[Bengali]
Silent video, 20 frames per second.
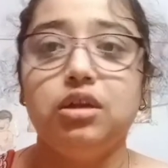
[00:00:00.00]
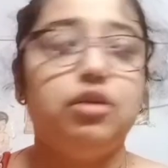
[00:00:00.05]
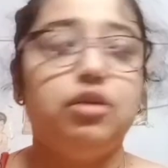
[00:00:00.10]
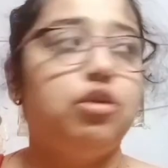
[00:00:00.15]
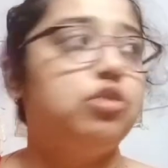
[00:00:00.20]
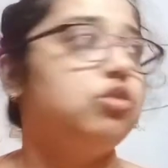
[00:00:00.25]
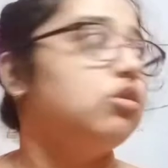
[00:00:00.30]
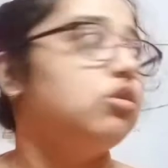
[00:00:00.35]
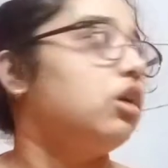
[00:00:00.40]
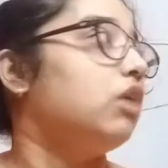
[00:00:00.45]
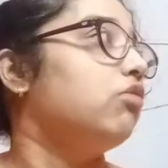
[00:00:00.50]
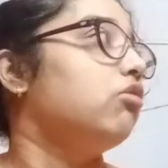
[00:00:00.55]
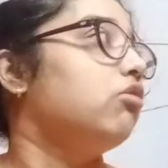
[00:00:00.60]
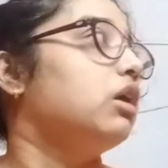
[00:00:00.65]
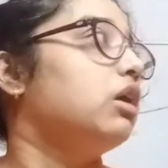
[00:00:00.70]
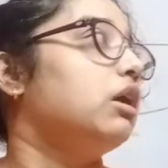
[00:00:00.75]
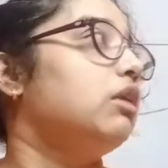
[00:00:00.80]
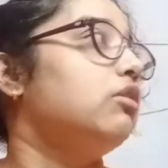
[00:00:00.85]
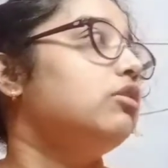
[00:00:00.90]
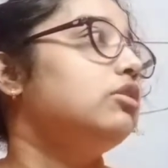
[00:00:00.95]
অন্ধকার হয়ে
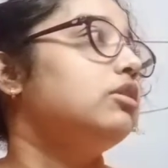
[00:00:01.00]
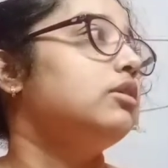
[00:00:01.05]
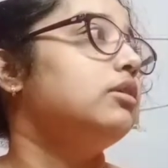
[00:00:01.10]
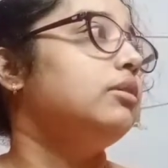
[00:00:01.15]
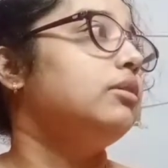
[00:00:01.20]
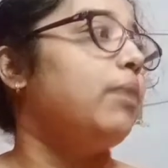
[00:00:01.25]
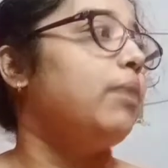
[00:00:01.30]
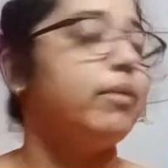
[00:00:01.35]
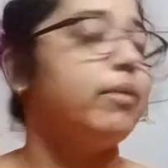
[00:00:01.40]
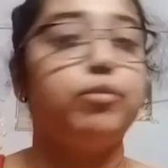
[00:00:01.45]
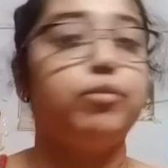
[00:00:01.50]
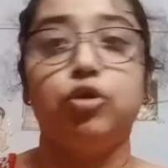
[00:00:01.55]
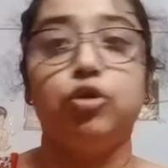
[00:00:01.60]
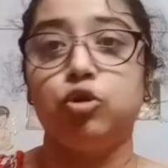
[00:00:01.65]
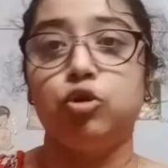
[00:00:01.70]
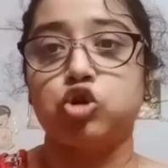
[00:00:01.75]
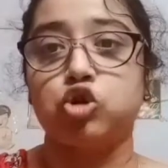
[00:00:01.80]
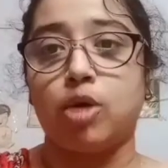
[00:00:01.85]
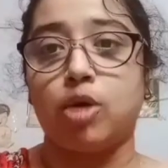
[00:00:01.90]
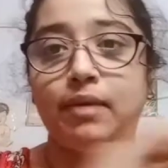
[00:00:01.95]
গেল তো বাবা বললো
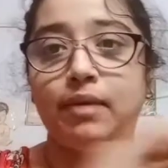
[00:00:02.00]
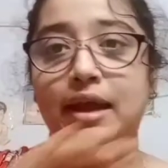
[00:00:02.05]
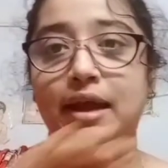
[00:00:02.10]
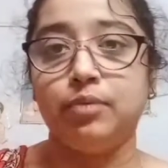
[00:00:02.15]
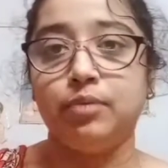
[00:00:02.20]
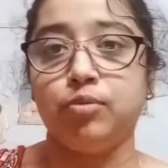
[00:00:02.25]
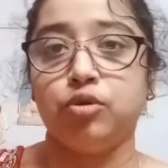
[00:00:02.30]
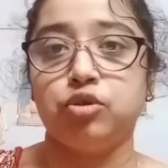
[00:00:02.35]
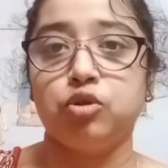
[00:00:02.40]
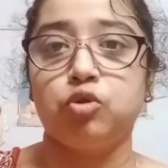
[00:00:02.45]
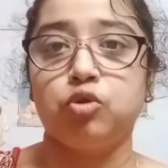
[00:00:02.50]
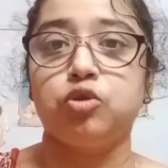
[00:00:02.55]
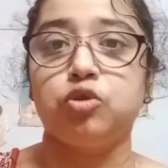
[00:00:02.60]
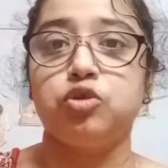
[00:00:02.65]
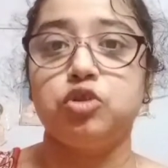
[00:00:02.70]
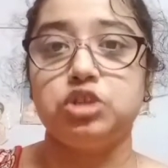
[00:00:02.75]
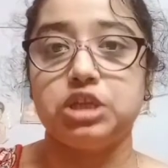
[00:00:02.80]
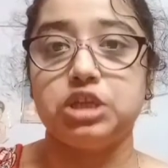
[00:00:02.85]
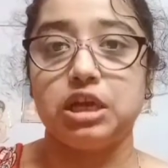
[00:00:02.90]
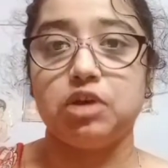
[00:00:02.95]
সব লাইট বন্ধ করে তো
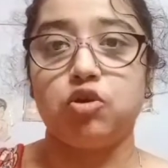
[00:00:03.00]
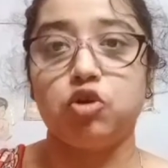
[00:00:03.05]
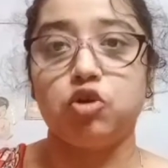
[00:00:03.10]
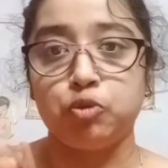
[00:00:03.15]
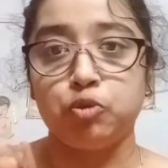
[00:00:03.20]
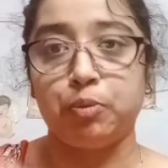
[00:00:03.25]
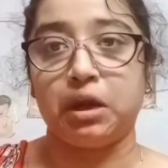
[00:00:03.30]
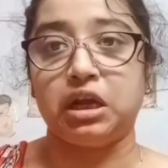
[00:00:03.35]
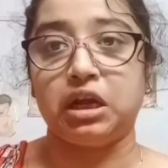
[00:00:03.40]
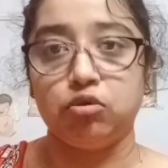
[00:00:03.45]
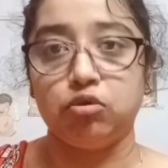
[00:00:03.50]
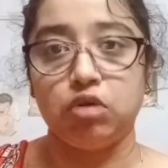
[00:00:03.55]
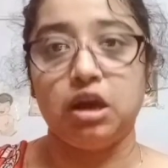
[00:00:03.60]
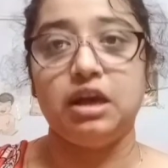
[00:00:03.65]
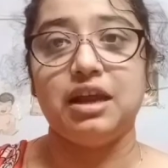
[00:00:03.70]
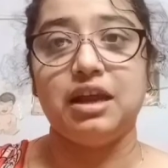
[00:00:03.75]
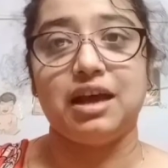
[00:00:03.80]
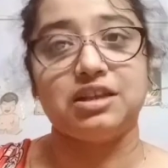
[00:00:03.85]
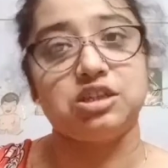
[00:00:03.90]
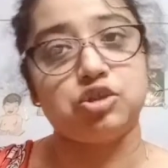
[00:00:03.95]
যেই ঘরে তুই
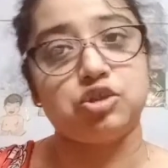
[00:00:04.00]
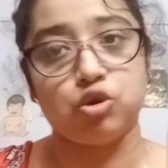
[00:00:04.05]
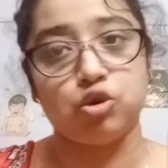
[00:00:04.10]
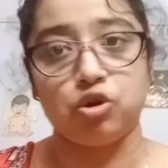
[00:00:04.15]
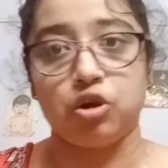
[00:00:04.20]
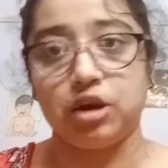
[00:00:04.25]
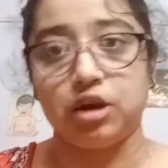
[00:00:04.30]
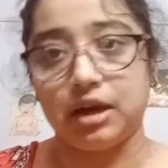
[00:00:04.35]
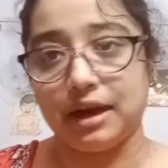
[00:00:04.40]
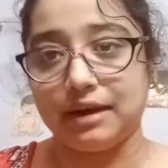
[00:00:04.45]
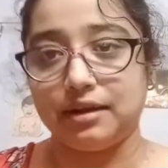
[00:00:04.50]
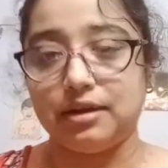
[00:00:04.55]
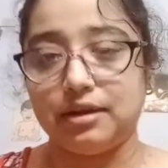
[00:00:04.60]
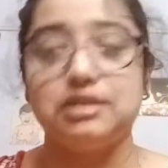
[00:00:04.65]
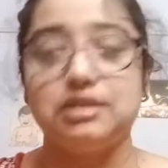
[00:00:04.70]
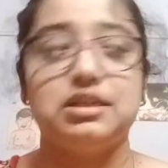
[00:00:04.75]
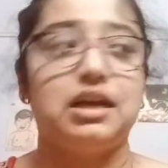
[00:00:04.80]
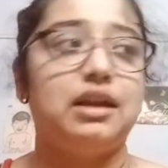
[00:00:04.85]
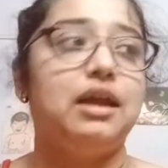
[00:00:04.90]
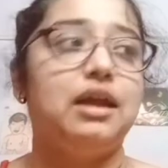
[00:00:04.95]
পার্টিকুলারলি আছিস ওই ঘরে লাইটটাই
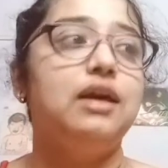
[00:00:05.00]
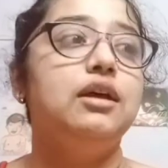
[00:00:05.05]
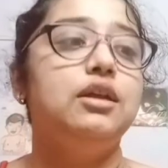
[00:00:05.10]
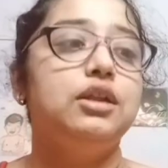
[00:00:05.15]
জ্বালা